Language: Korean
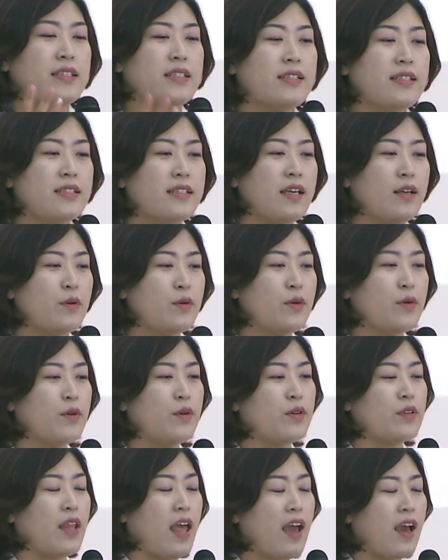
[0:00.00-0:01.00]

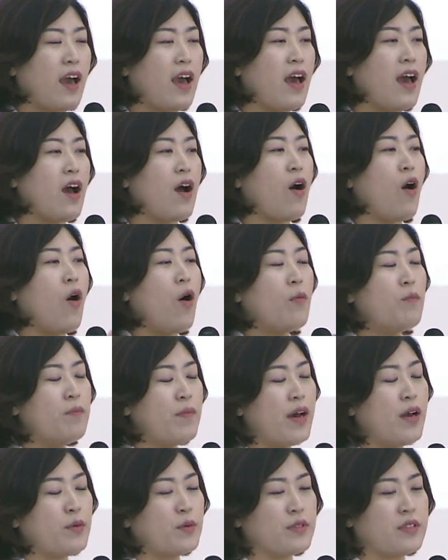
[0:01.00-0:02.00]
실제로 내가
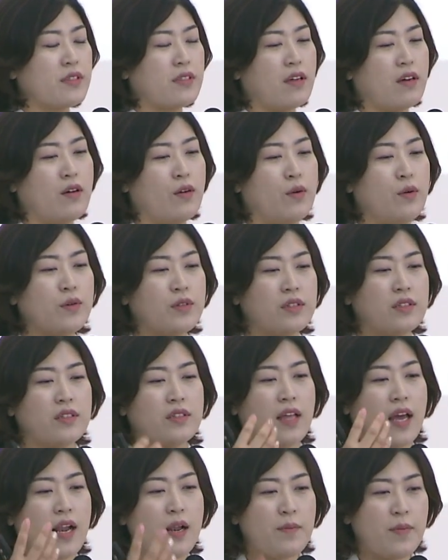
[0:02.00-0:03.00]
엄마로서
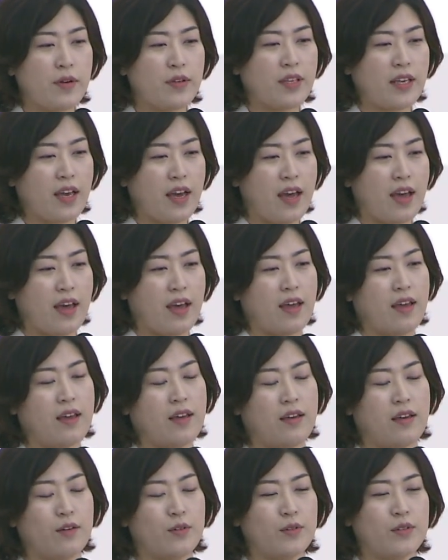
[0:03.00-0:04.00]
혹은 할머니가
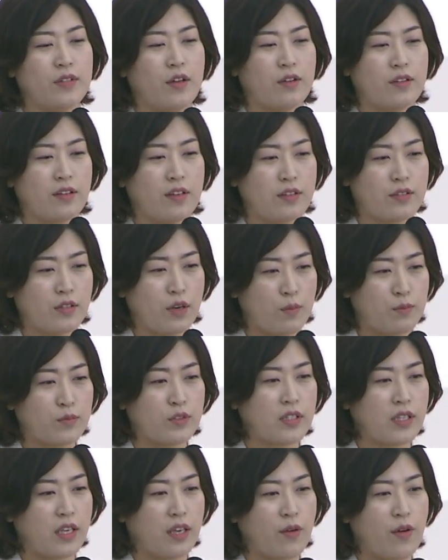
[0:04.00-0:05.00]
혹은 어떤
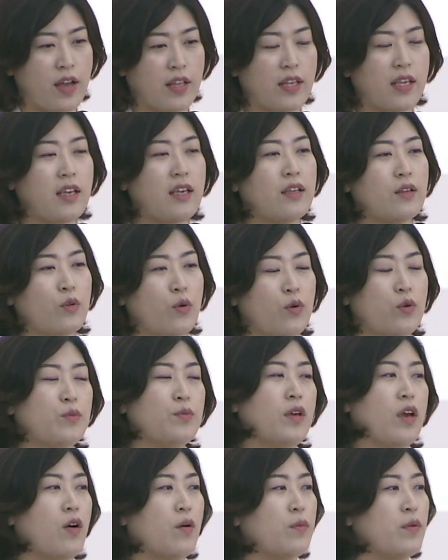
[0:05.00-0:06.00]
전문 기관이
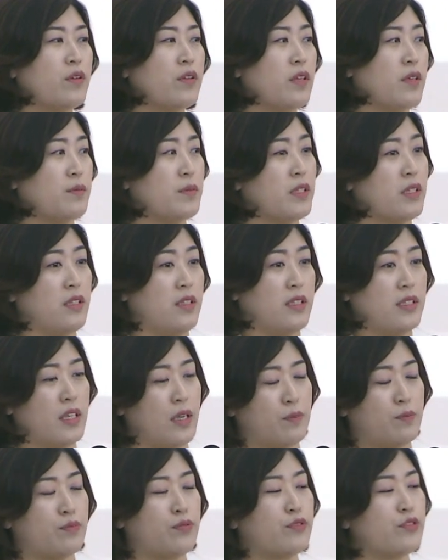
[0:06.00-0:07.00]
도우미 어머님을
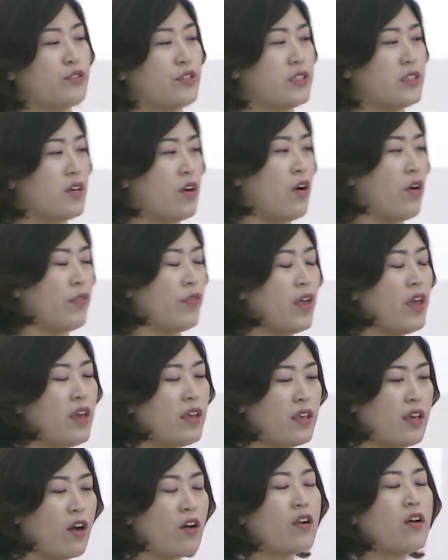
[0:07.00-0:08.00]
이제 부르는 것
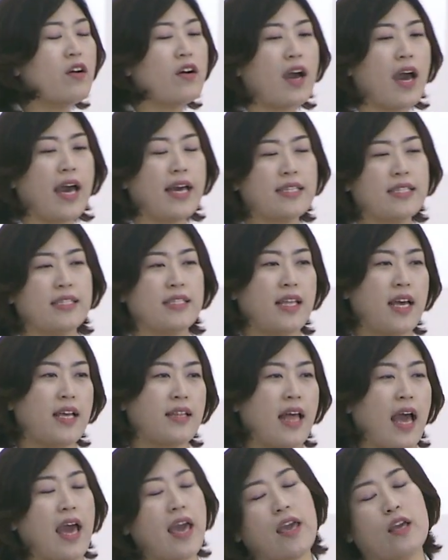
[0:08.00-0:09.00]
여러 가지 다
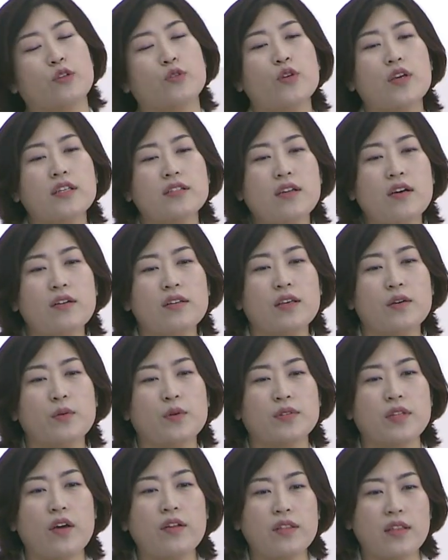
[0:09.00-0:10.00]
나의
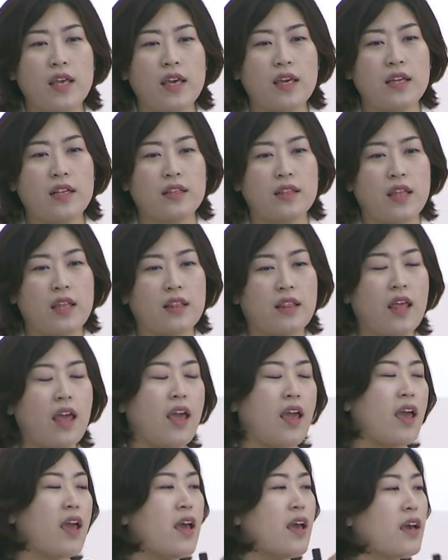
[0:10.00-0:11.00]
최선이고 선택일
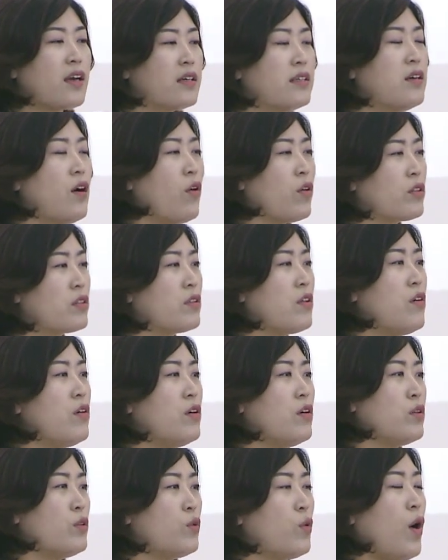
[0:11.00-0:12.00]
텐데 그 어떤
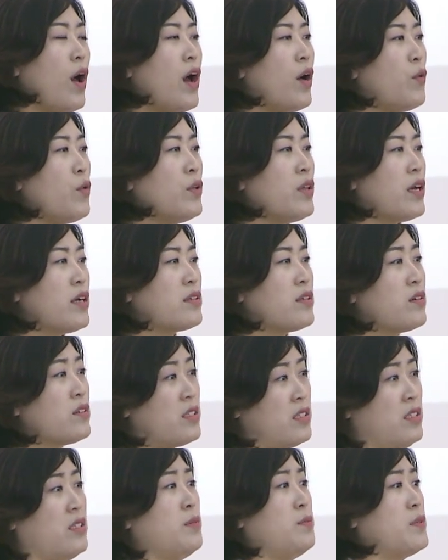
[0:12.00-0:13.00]
것도 하고 나서
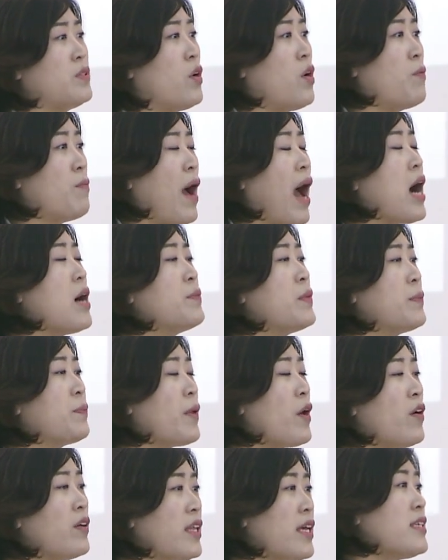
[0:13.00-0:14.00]
지금처럼 마음이
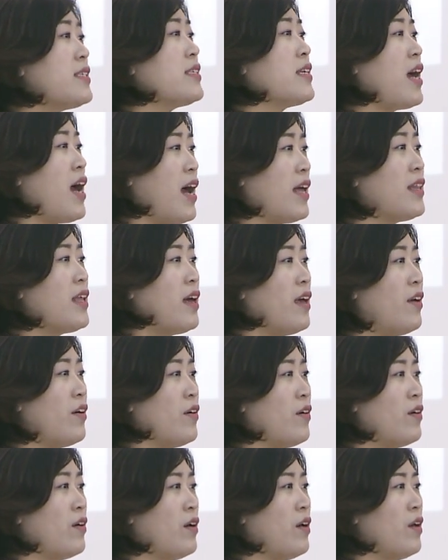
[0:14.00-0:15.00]
편하지가 않아요.